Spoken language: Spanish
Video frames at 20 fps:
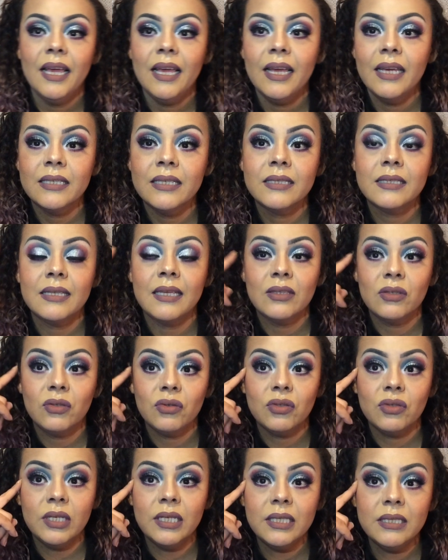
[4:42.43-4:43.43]
Este,
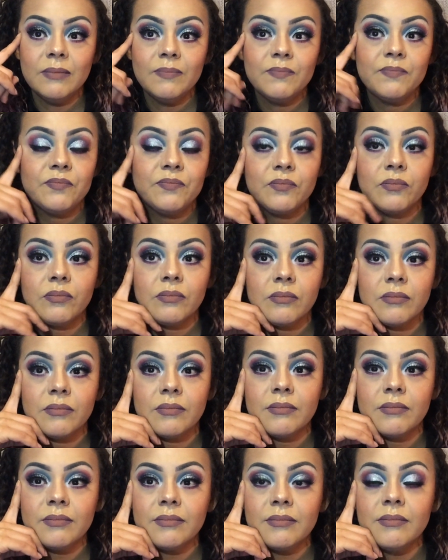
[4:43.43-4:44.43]
entonces,
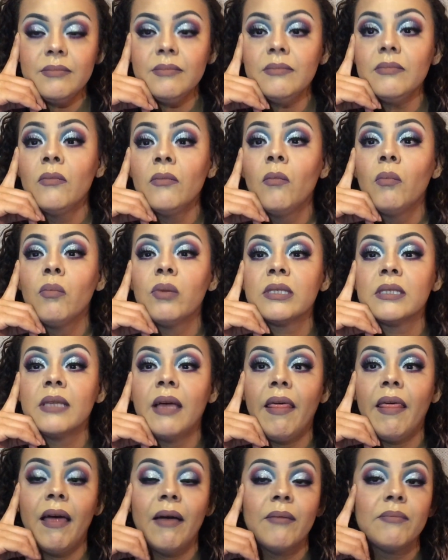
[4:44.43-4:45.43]
pues
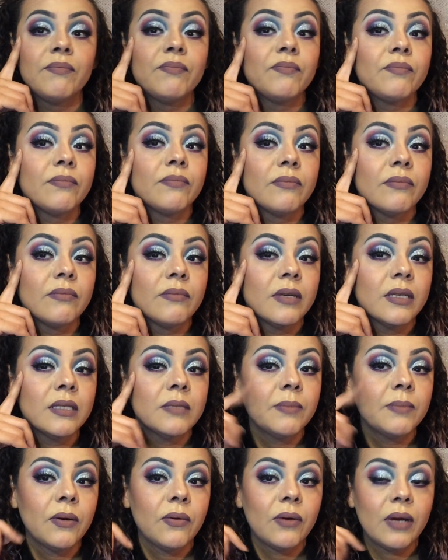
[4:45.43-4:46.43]
nada.
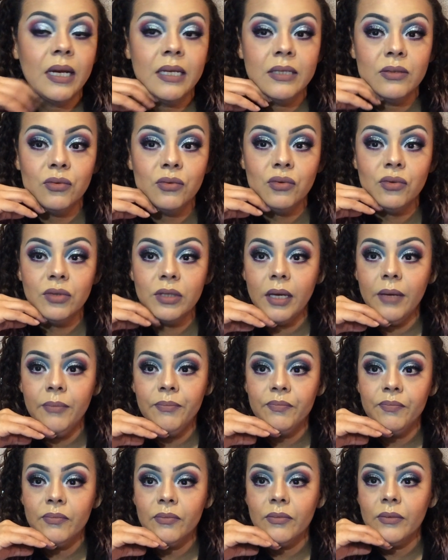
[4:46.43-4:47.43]
Espero que les guste
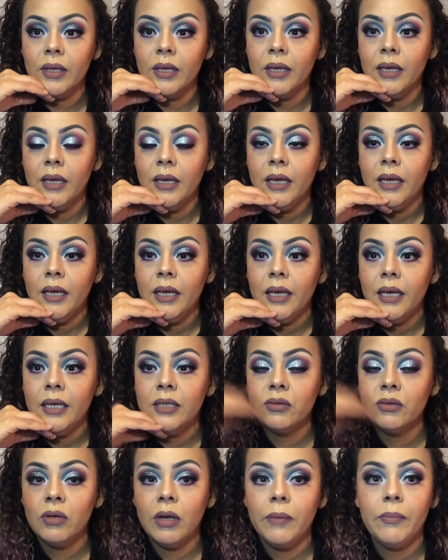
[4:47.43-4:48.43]

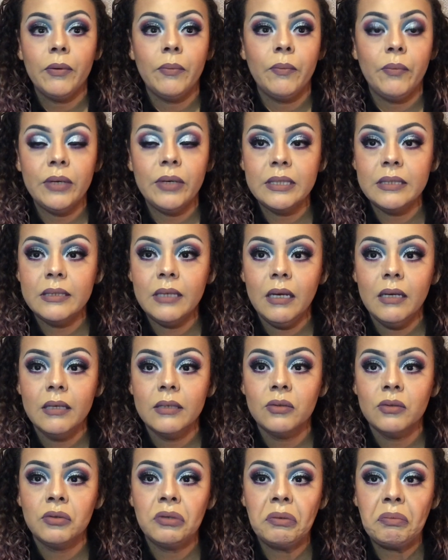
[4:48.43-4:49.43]
es una propuesta,
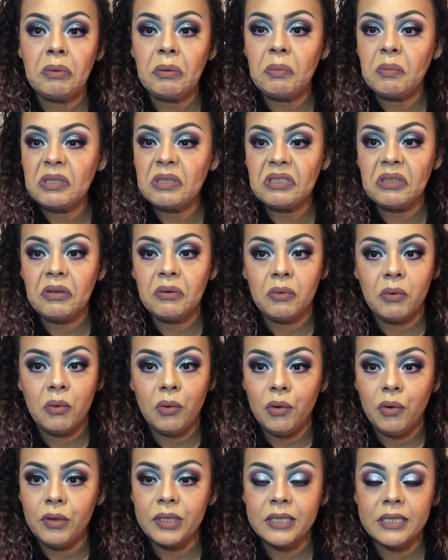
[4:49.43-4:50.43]
es una propuesta con
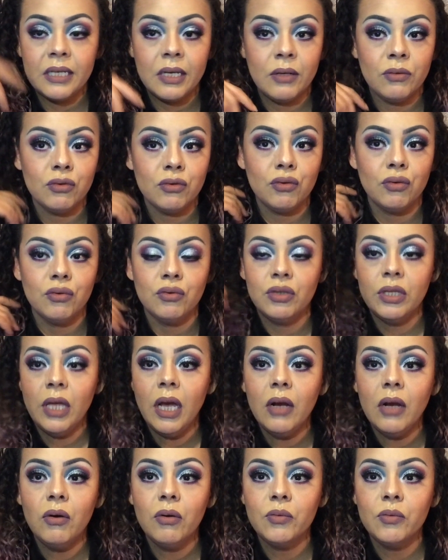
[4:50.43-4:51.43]
colores que no son
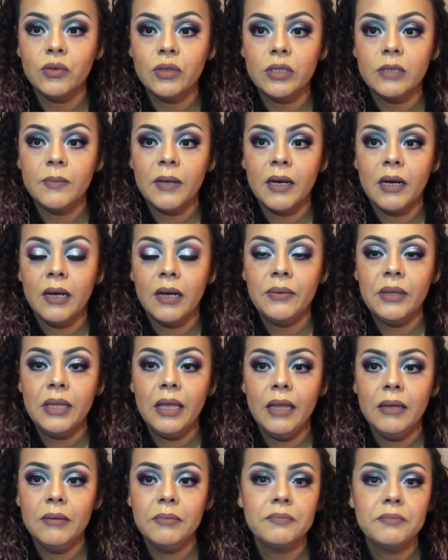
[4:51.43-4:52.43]
tan comunes para Navidad.
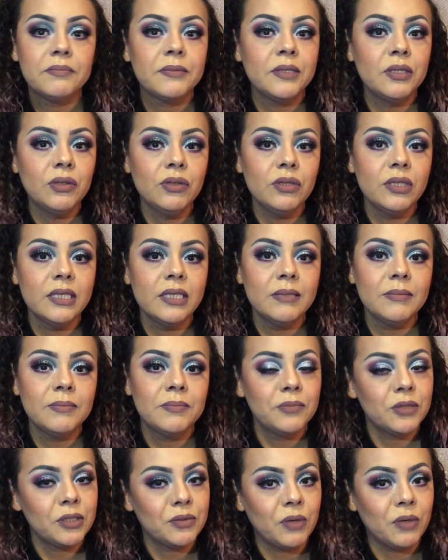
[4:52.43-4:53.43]
Entonces,
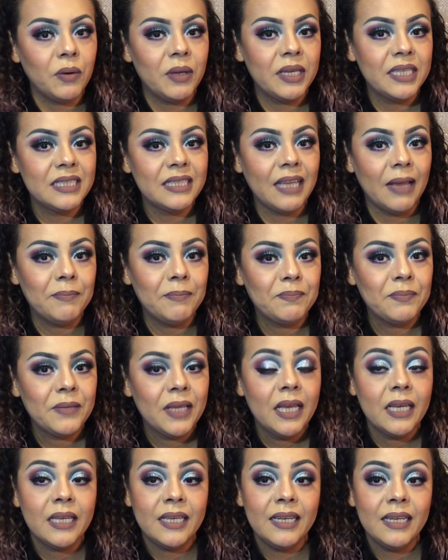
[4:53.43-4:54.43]
pues bueno, ahí está.
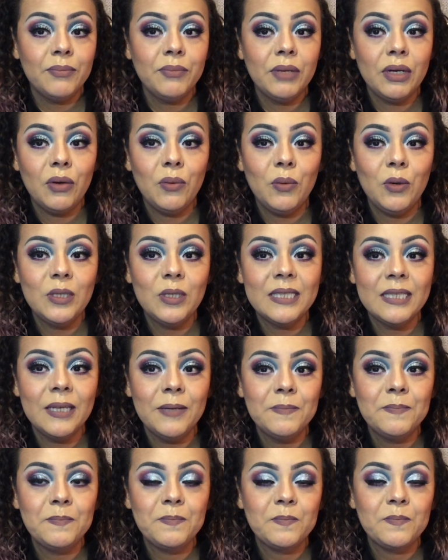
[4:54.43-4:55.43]
¿Quieren ver cómo lo hice?
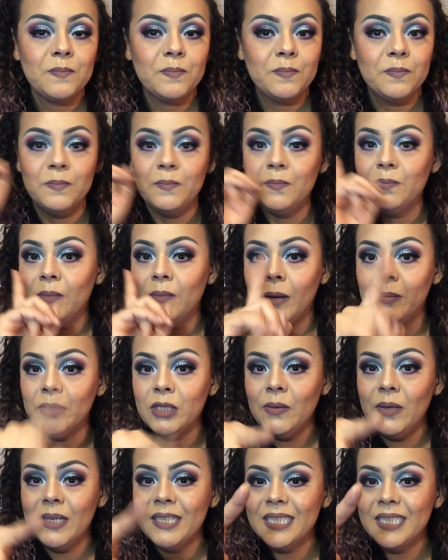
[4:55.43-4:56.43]
Mm, vamos
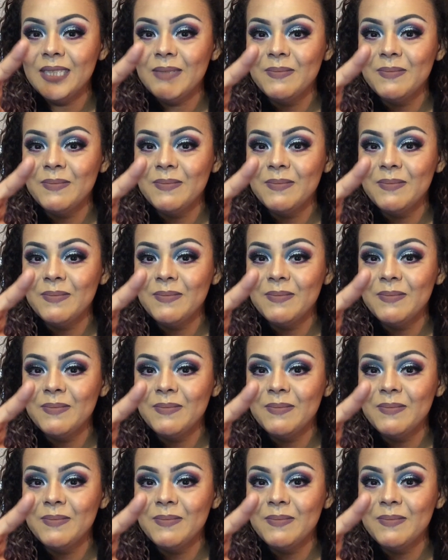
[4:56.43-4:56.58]
a ver.